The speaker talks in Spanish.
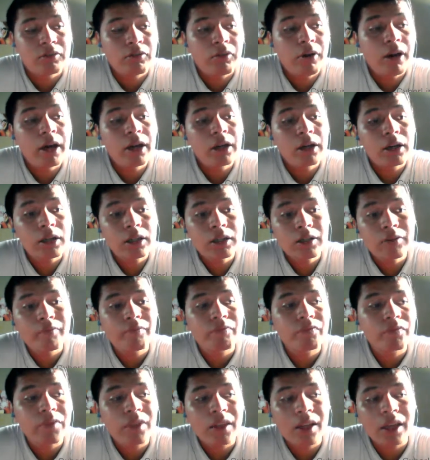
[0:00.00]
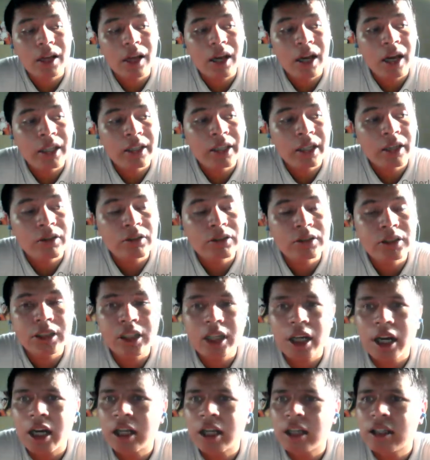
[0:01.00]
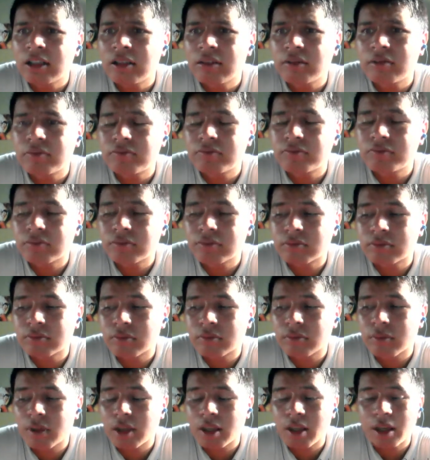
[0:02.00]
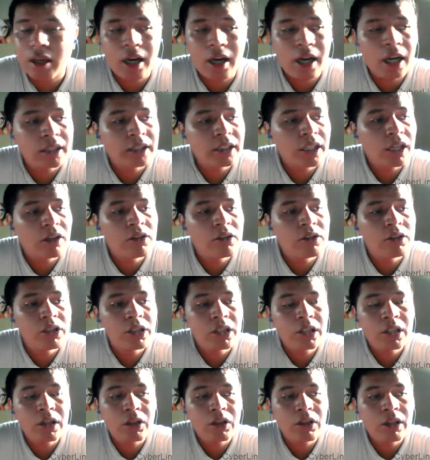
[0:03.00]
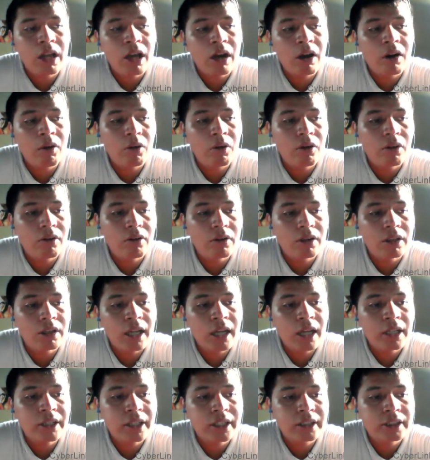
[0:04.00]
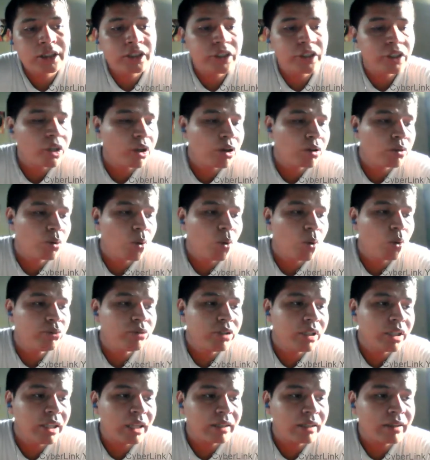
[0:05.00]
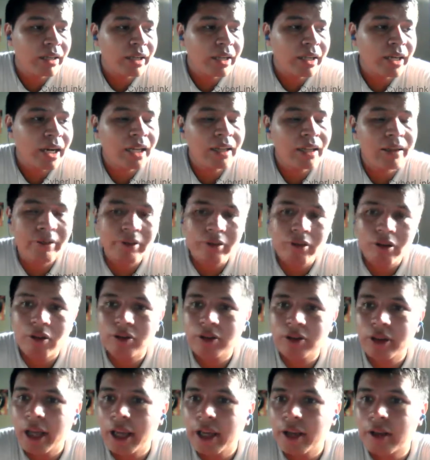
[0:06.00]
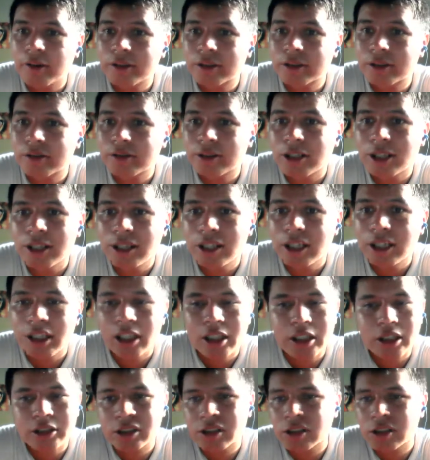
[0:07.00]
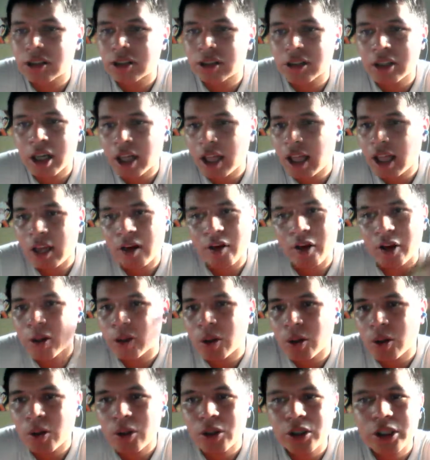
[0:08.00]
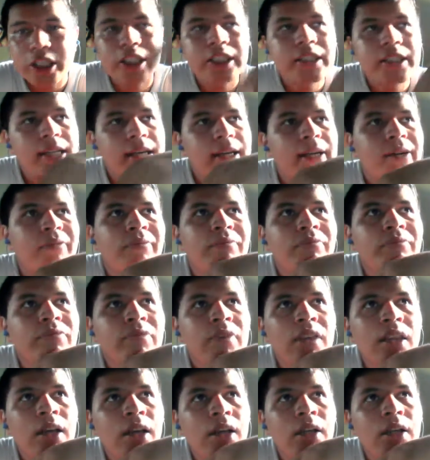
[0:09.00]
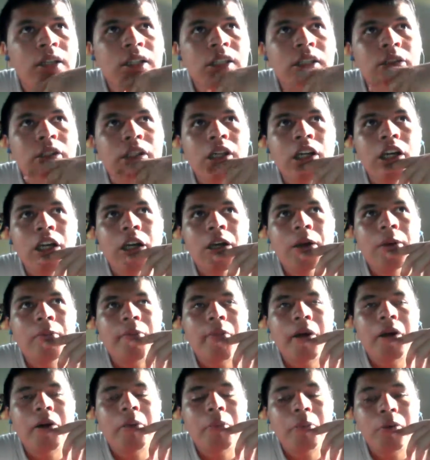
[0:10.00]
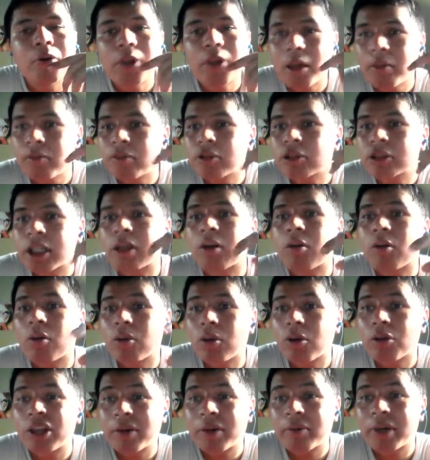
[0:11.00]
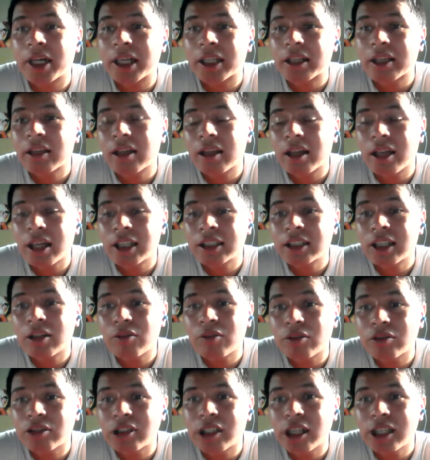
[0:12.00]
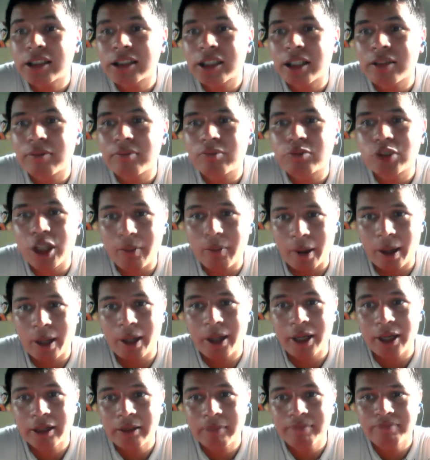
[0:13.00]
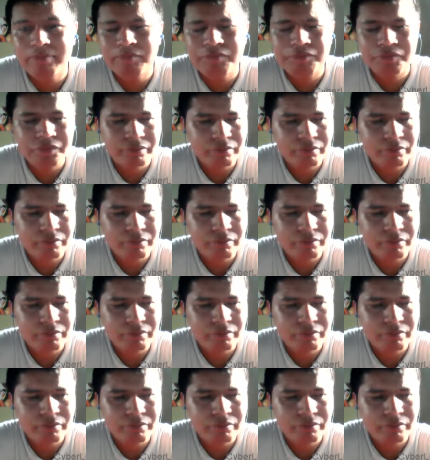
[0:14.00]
fueron a negociar a Estados Unidos la, anexión unilateral con ellos. Claro, ellos no nos quisieron, pero pudimos ser colonia estadounidense, ¿se imaginan?